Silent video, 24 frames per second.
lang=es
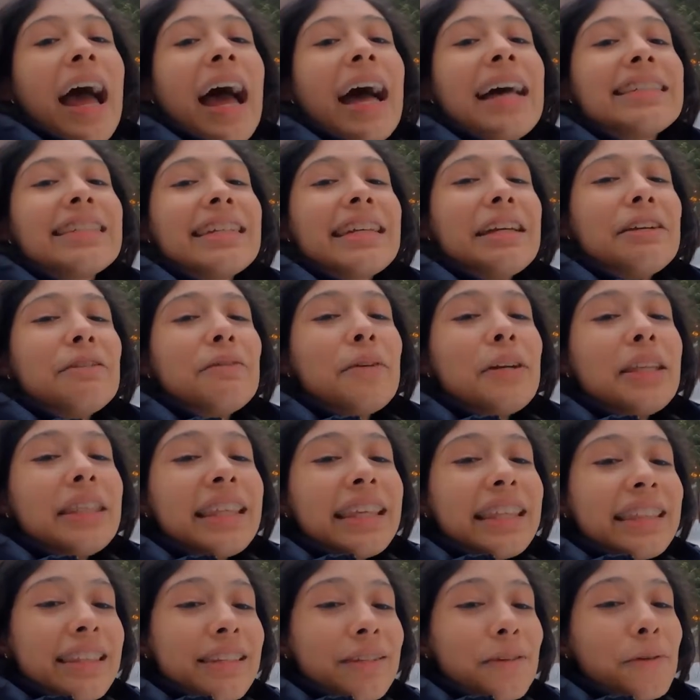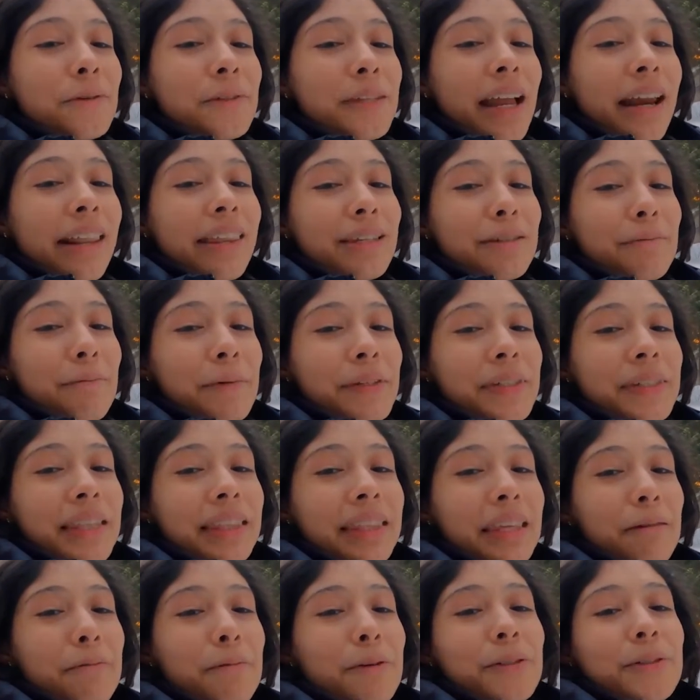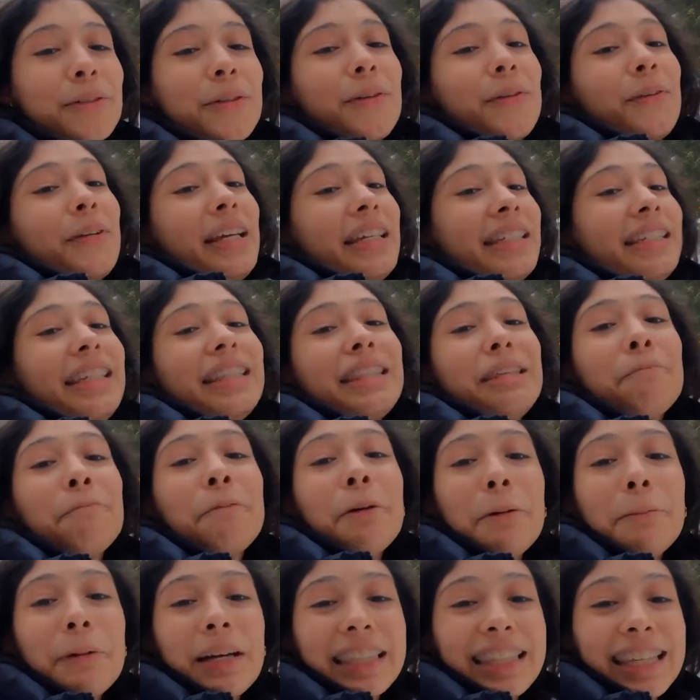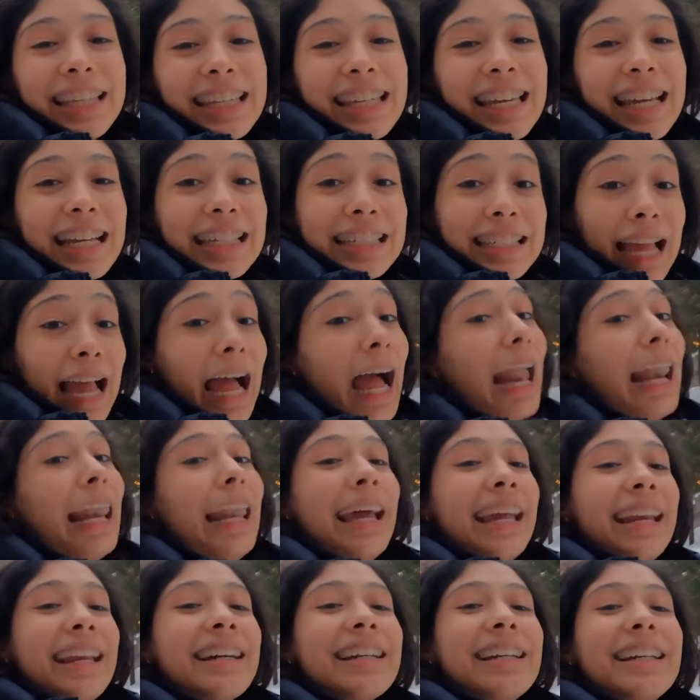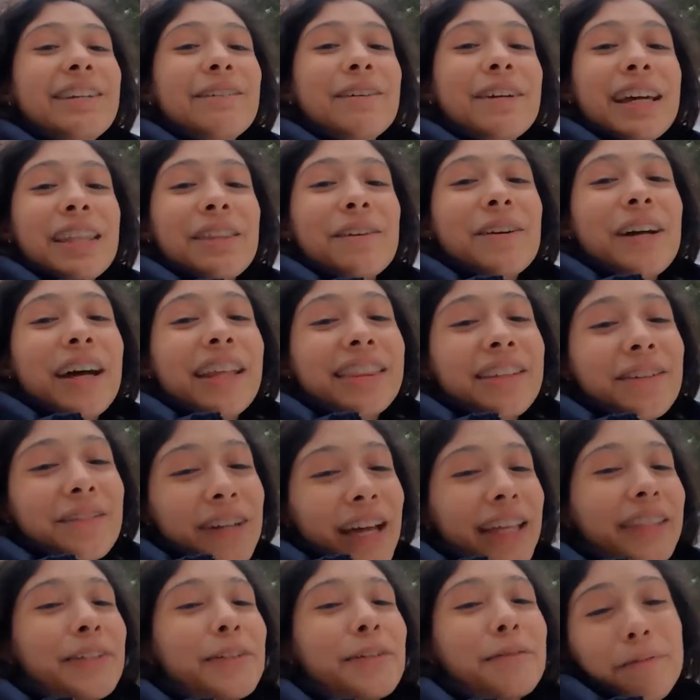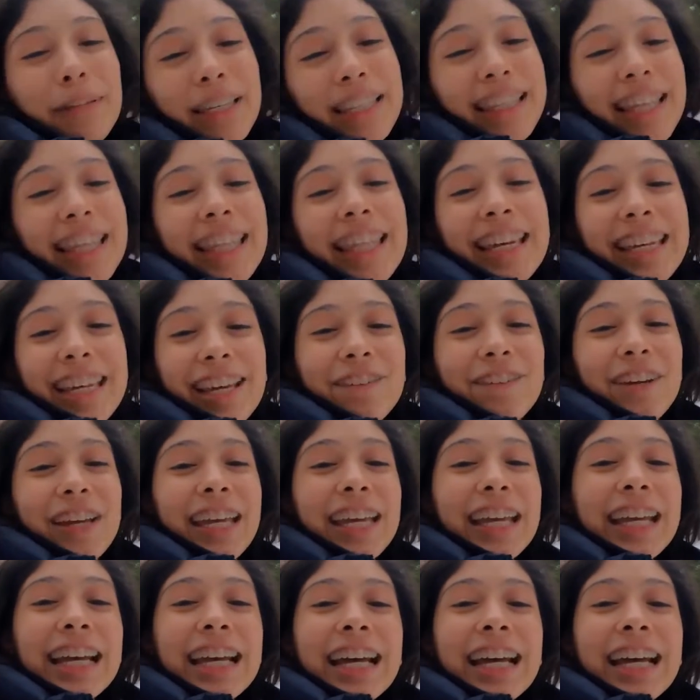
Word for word: Así que no intentes usar dispositivos con ese tipo de baterías al aire libre durante una tormenta de nieve.